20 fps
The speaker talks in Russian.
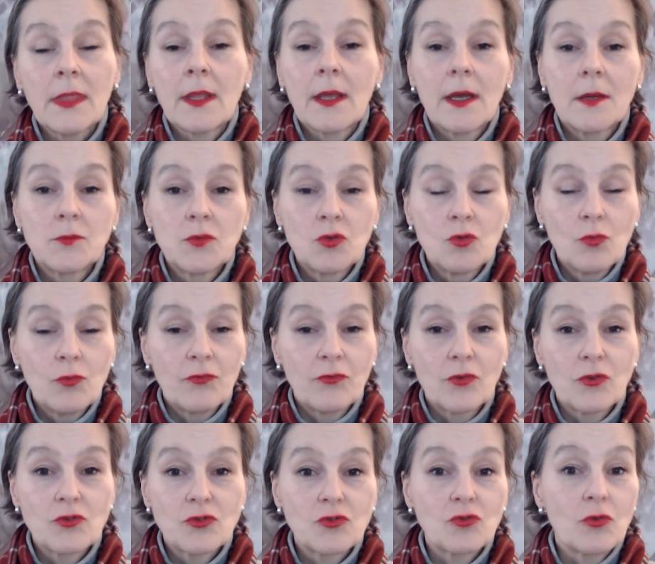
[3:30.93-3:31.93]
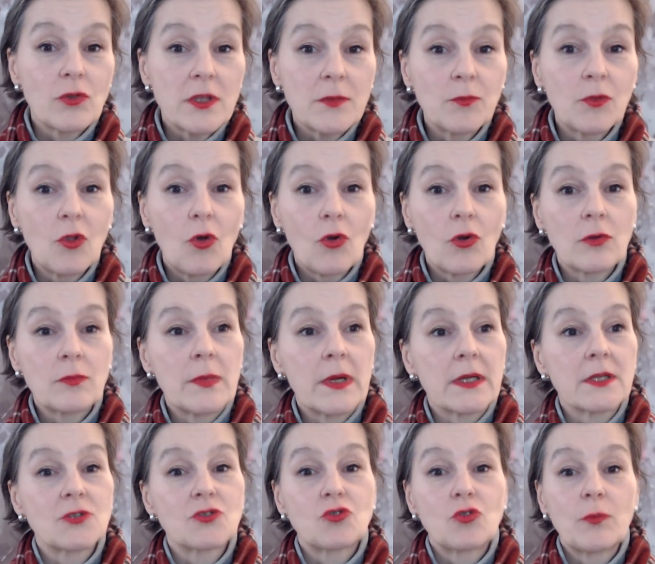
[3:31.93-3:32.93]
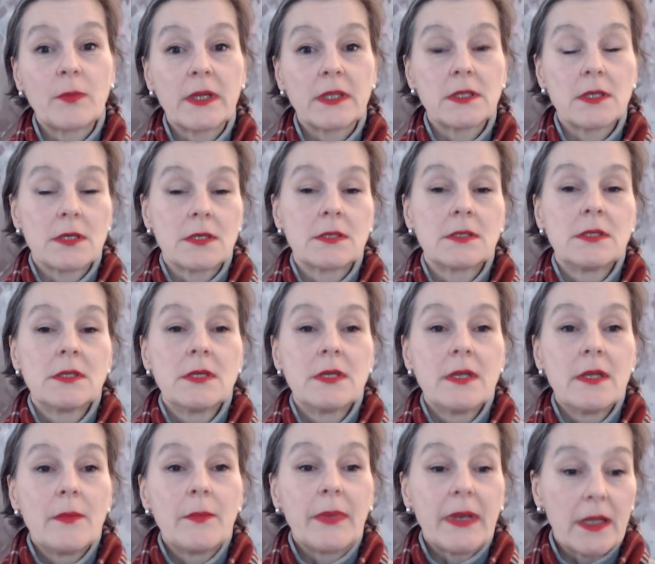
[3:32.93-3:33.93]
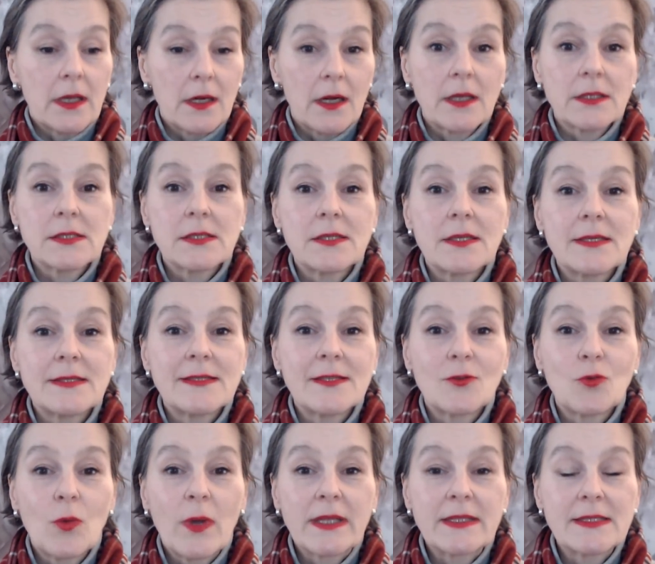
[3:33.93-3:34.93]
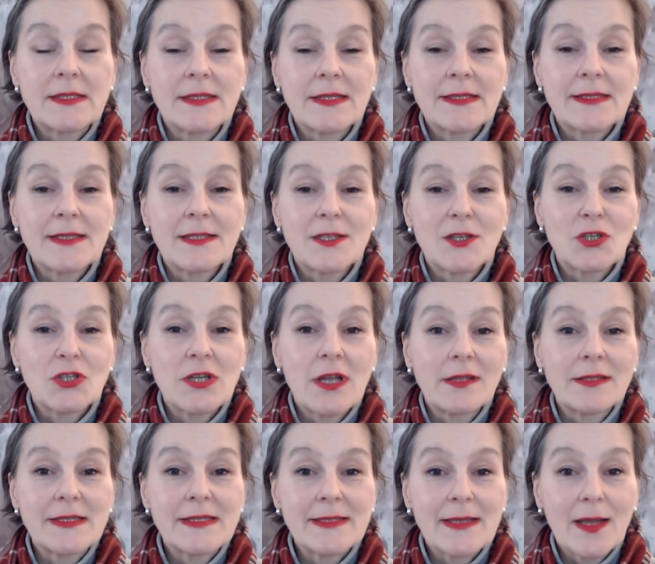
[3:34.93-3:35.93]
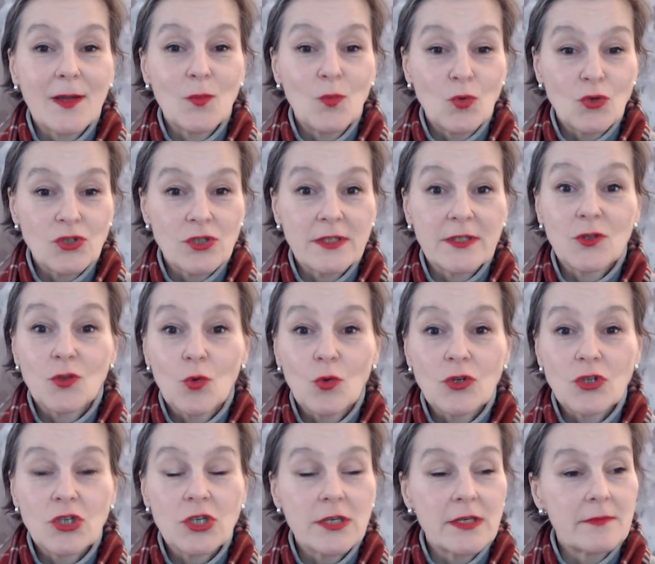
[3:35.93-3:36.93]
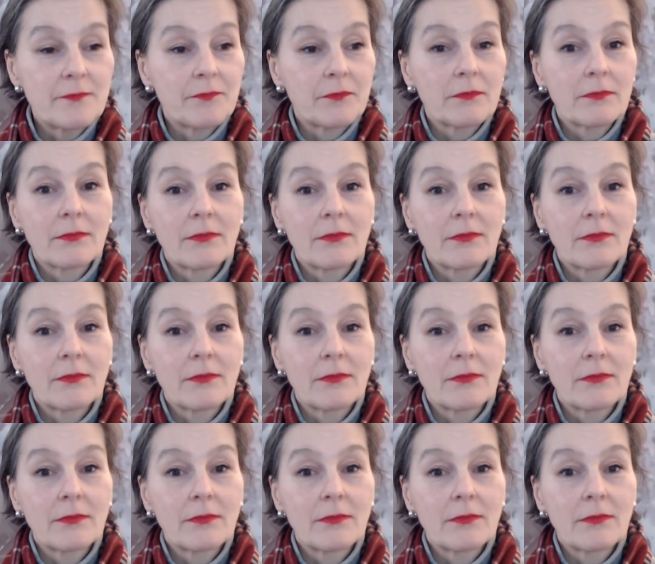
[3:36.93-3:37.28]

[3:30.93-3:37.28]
обдумывают, что неплохо бы, чтобы эта прекрасная ситуация задержалась как можно дольше.